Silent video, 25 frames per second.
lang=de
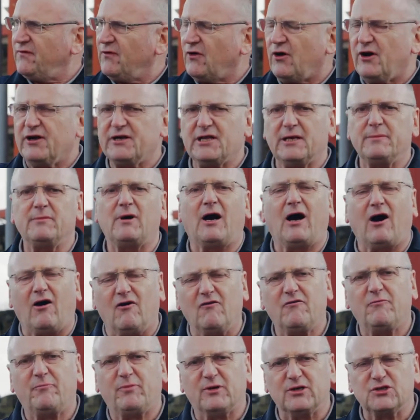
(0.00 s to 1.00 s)
vor dem
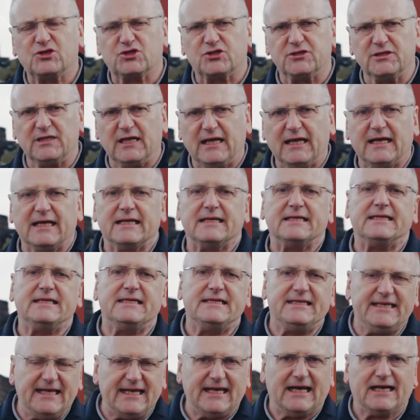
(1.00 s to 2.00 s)
Aufpritschen
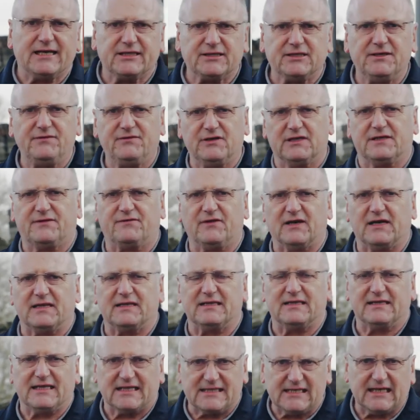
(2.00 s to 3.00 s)
deaktiviert werden.
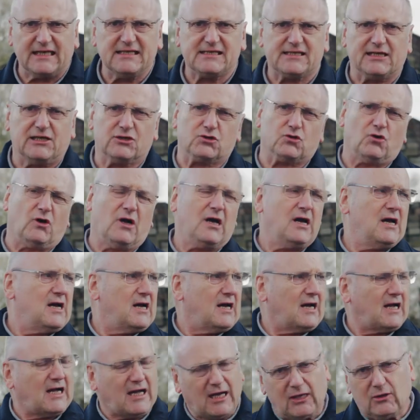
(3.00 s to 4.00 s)
Das heißt also,
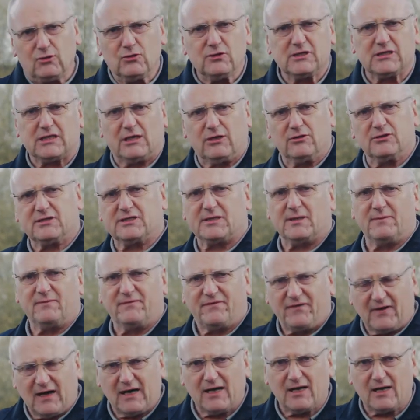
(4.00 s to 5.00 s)
raus aus dem
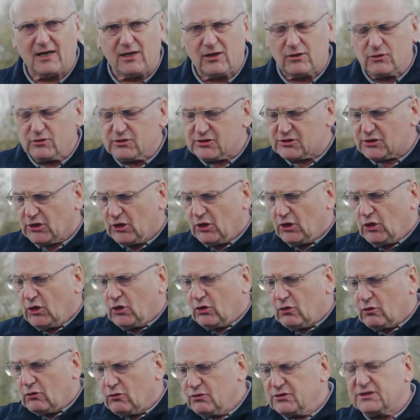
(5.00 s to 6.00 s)
Fahrerhaus
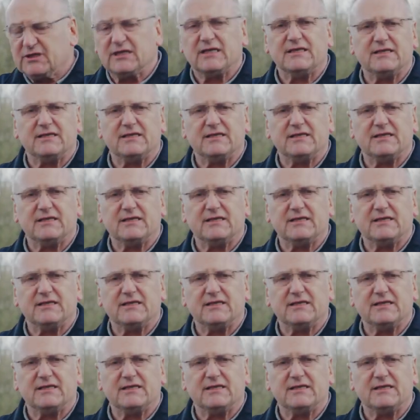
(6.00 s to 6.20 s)
und